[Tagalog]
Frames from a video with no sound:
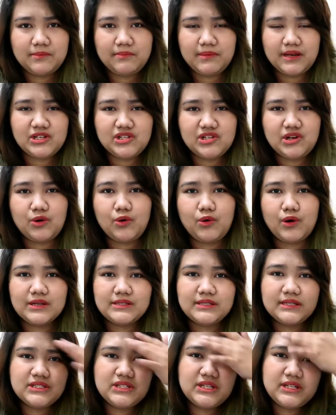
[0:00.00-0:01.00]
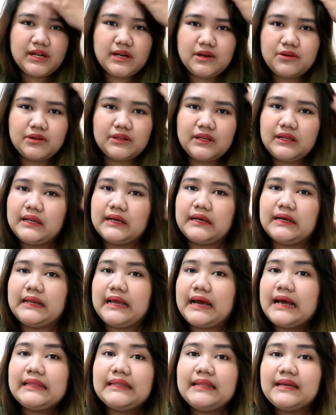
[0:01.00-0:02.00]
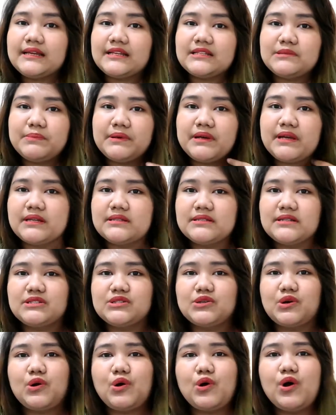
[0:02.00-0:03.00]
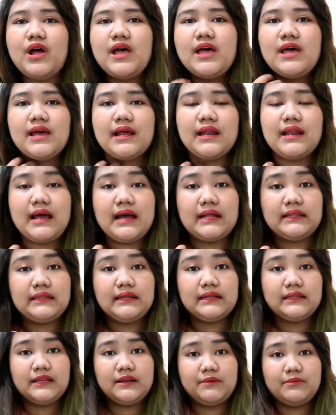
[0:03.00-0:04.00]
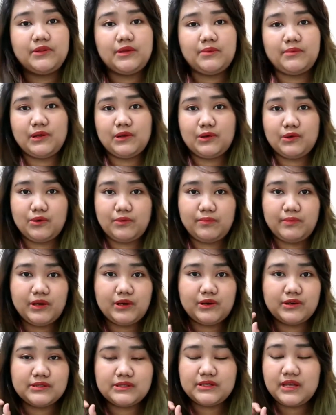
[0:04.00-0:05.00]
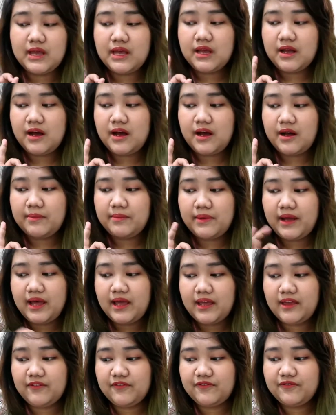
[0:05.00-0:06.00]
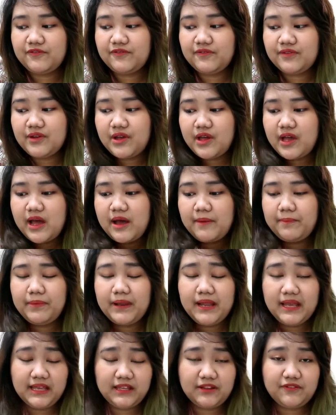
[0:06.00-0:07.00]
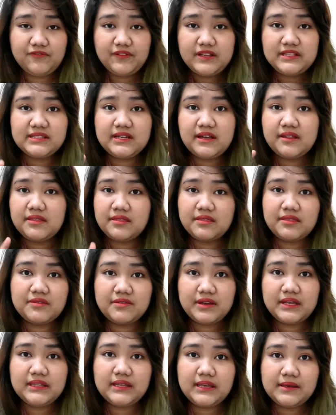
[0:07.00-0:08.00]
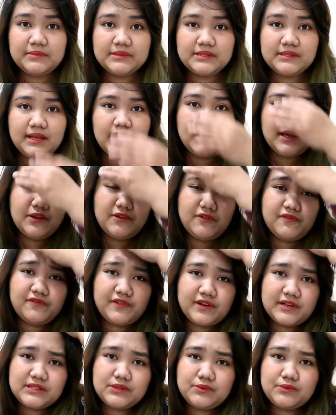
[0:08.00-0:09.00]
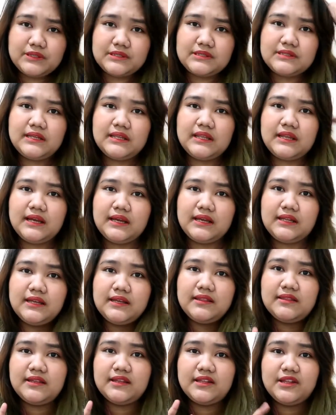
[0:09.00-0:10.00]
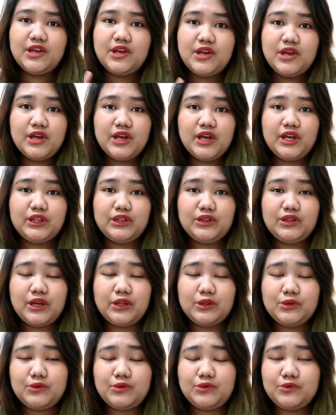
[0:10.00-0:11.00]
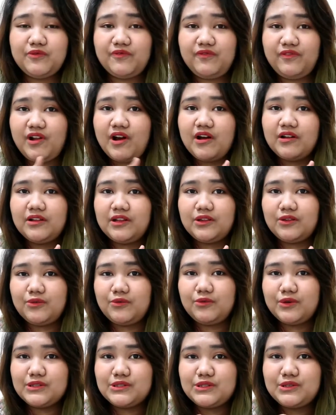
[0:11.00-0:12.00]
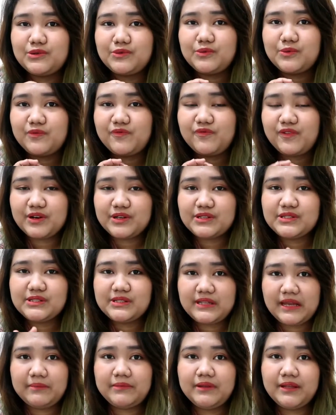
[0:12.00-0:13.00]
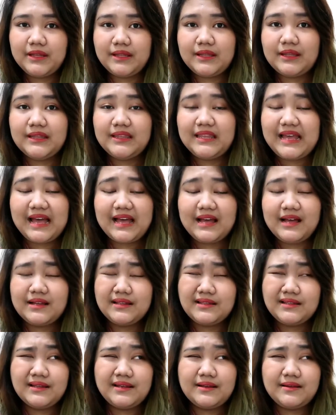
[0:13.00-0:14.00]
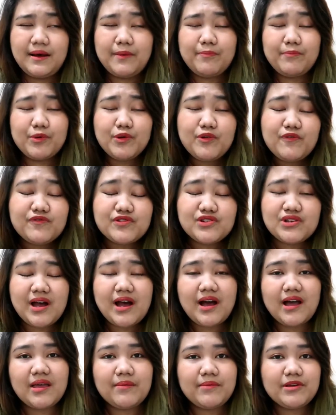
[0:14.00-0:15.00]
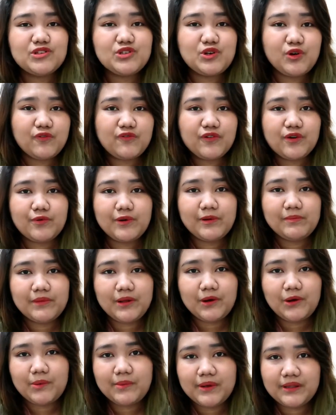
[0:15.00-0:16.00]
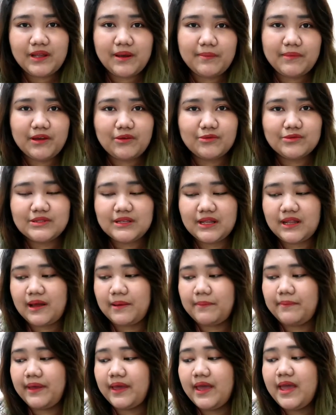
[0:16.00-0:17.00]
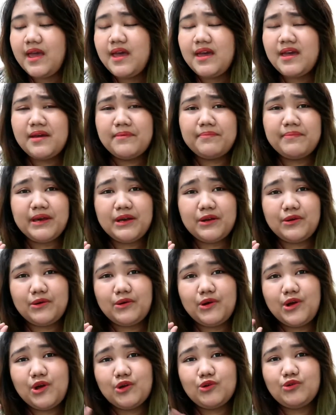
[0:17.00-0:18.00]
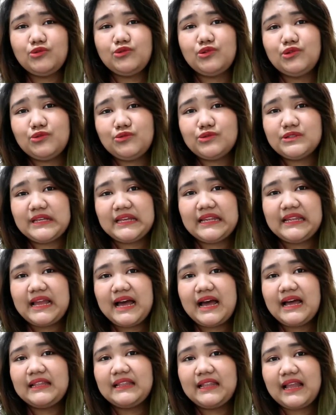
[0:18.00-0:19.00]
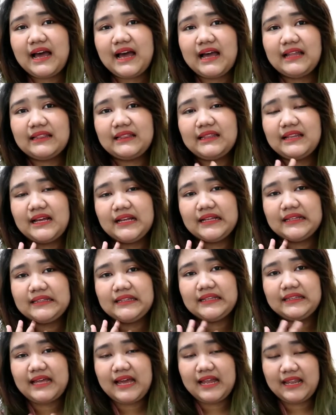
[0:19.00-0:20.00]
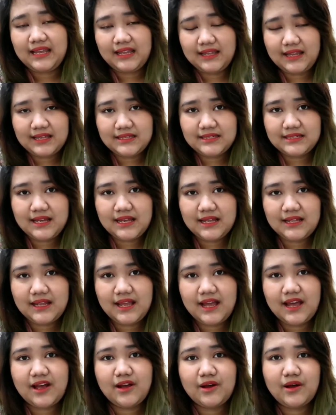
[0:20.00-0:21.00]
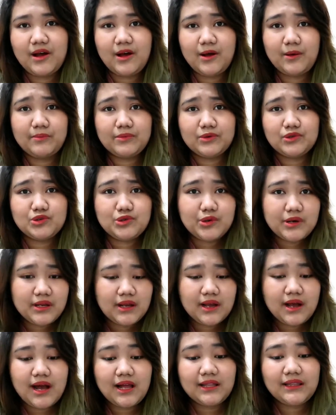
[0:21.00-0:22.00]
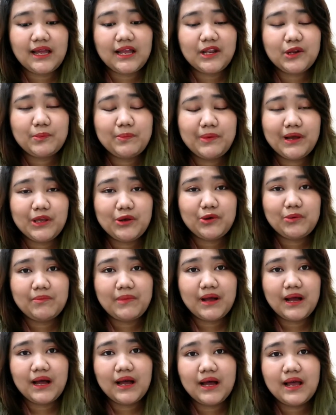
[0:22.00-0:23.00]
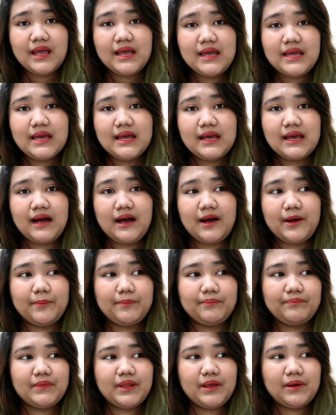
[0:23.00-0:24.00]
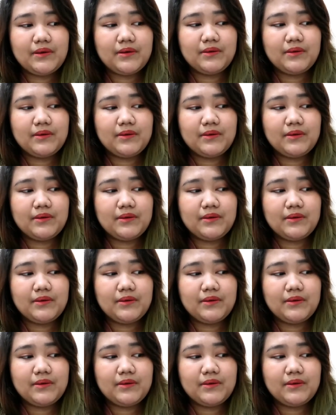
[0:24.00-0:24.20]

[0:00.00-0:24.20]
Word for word: nabash ako. Kasi share ko talaga lahat ng experiences ko, lahat ng naramdaman ko because um, I've applied visa three times na. Yung first was denied and then it, itong vlog na to was yung first time na na-approve na, siya. Kaya medyo overwhelmed ako. Madami akong sinabi. Pero kung tutuusin, lahat-lahat ng detalye nandiyan na. Um, shortcut, ano ba yung mga um,